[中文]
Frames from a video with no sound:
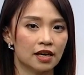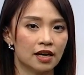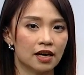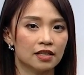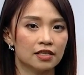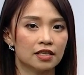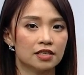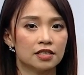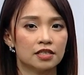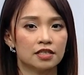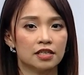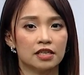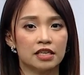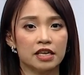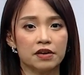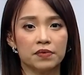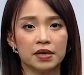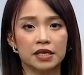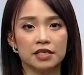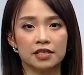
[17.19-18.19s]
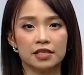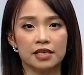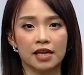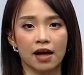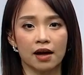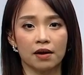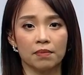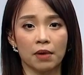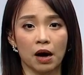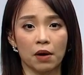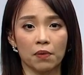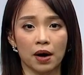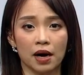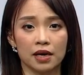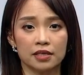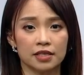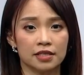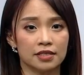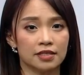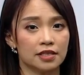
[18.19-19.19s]
但是正因为这样，马华
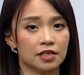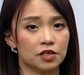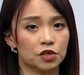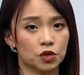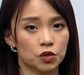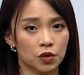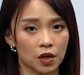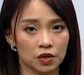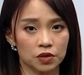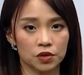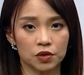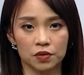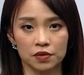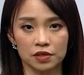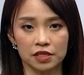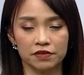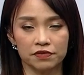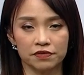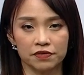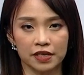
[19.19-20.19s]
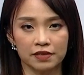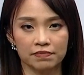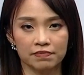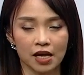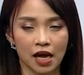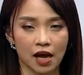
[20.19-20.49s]
身兼双重身份。